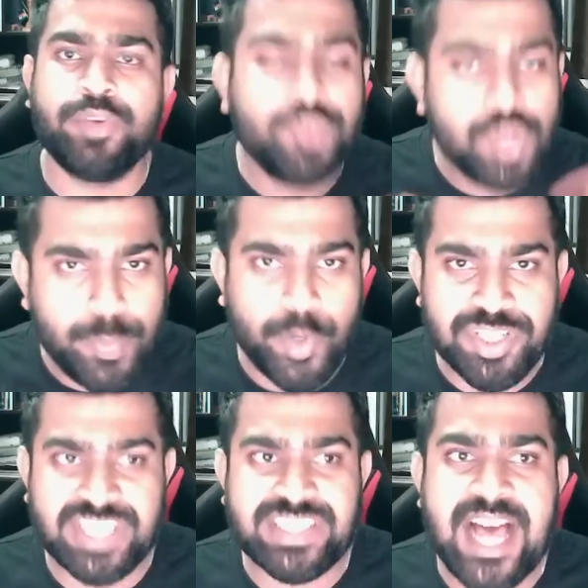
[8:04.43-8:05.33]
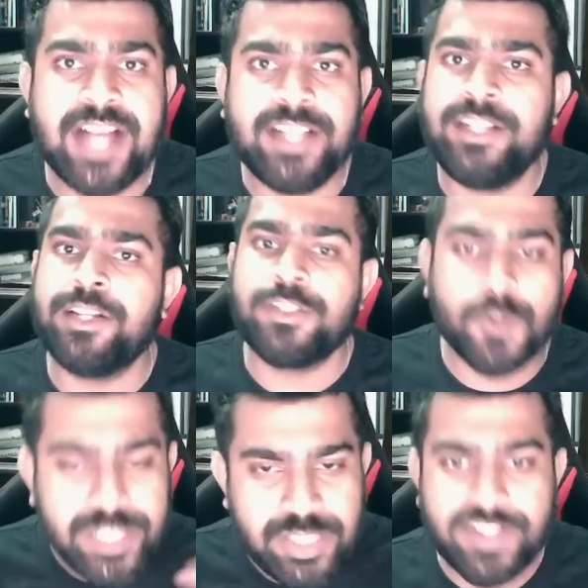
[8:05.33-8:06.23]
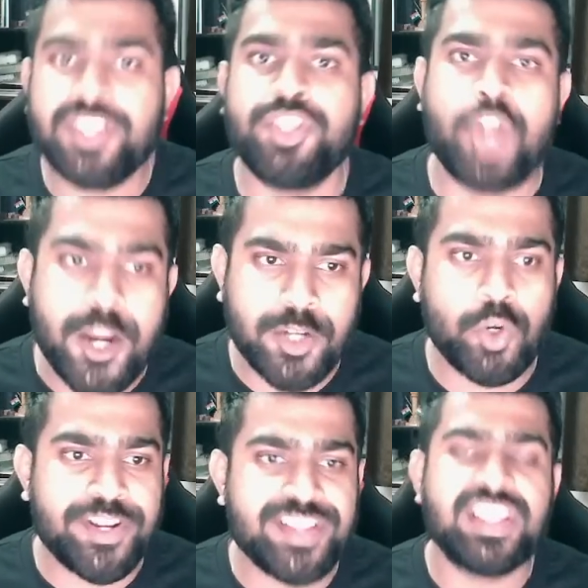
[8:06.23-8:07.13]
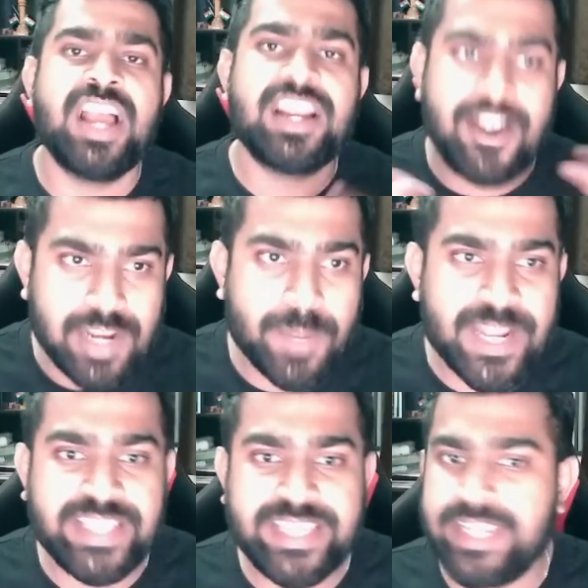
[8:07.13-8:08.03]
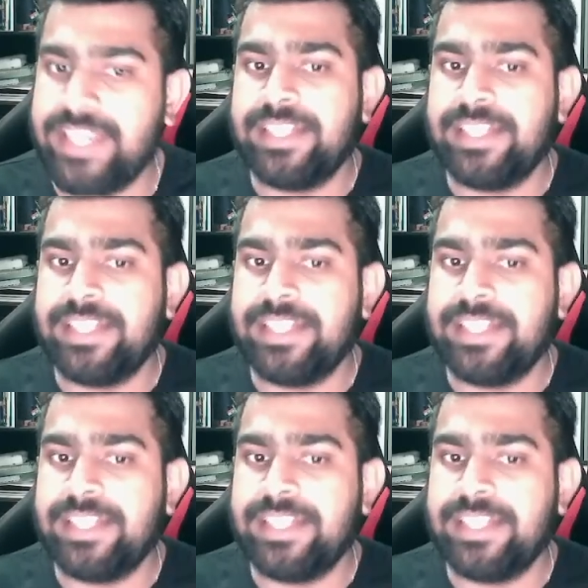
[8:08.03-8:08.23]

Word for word: ஃபுல் போர்ஷன் தான் ஸோ இது வந்து ஷார்ட் நோட்டீஸ் கவலைப்படாதீங்க